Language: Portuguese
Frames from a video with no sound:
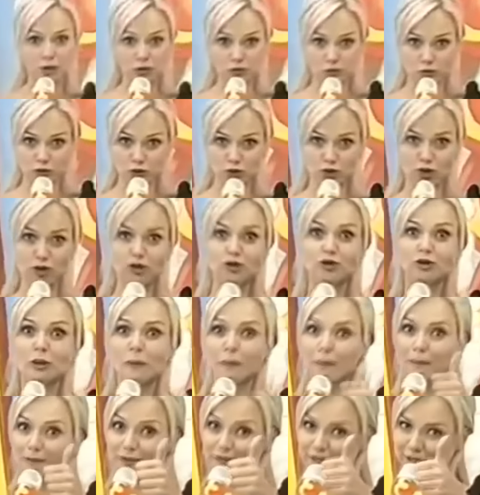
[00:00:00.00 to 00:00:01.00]
a partir
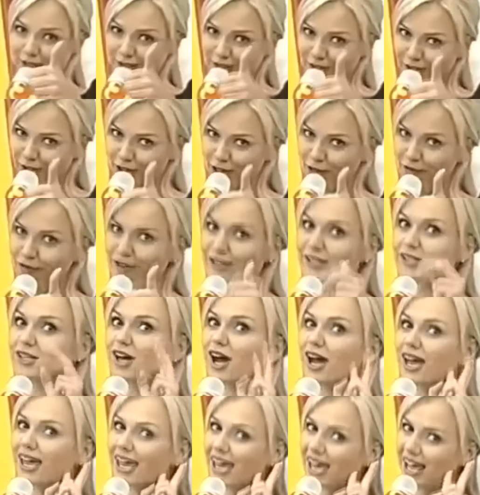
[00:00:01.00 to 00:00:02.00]
das nove da
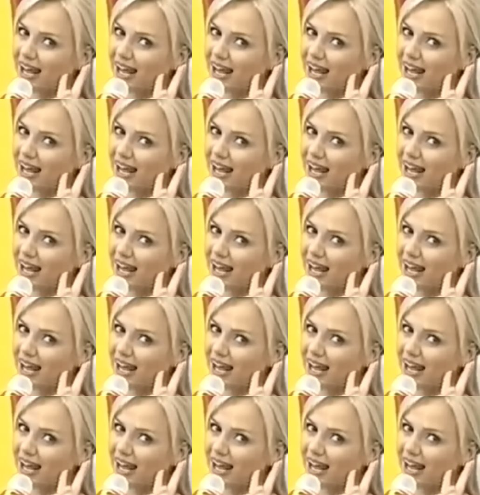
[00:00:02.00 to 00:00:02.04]
manhã